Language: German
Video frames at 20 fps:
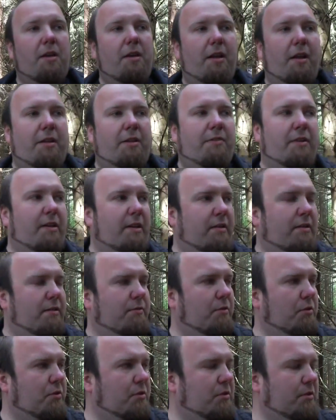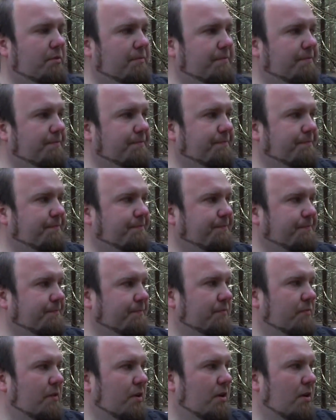Nein, ich war die ganze Woche, ähm,
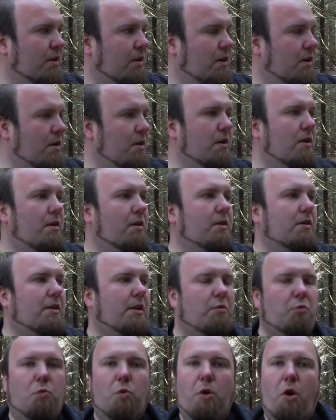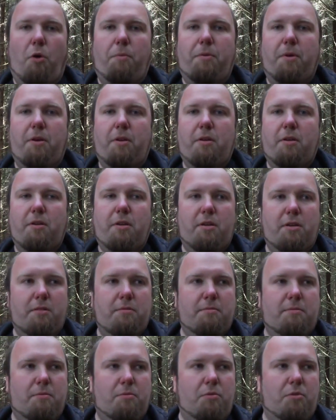ich hatte Urlaub
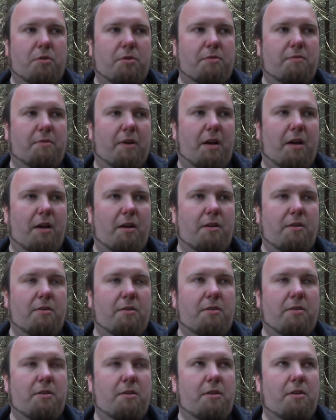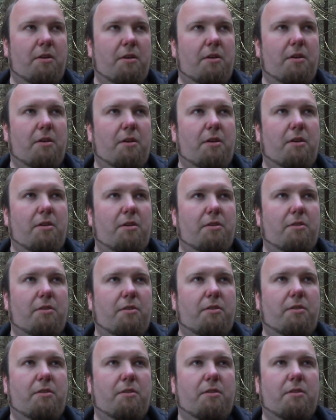und war,
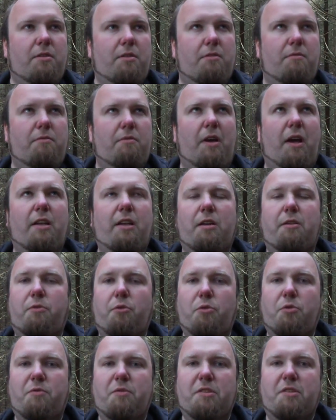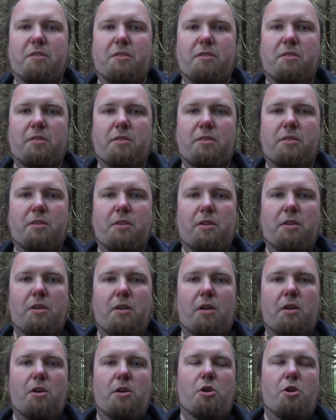äh, wie einige von euch wissen,
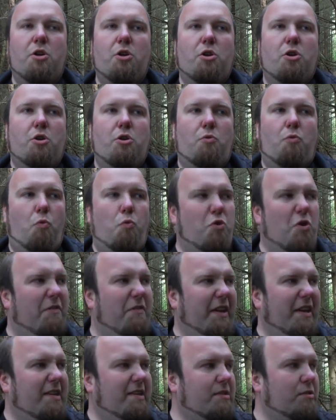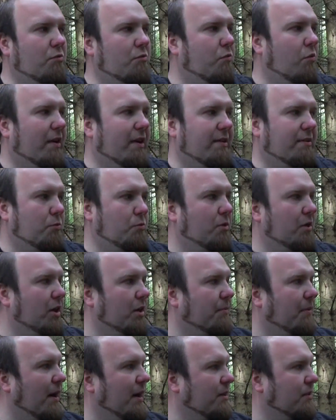unterwegs und woanders
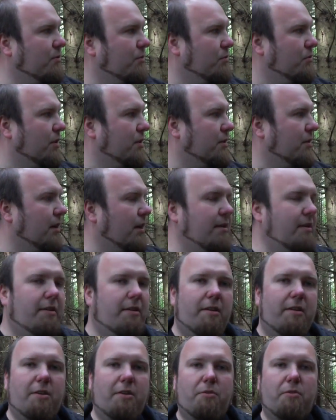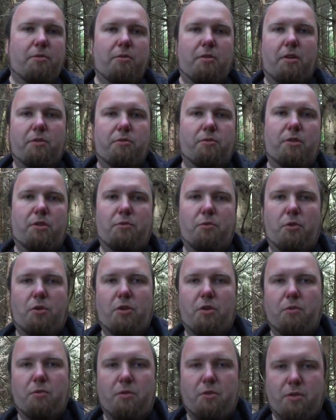untergebracht und hatte kein Internet und also nicht
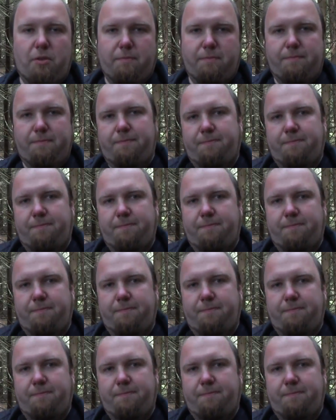wirklich und äh,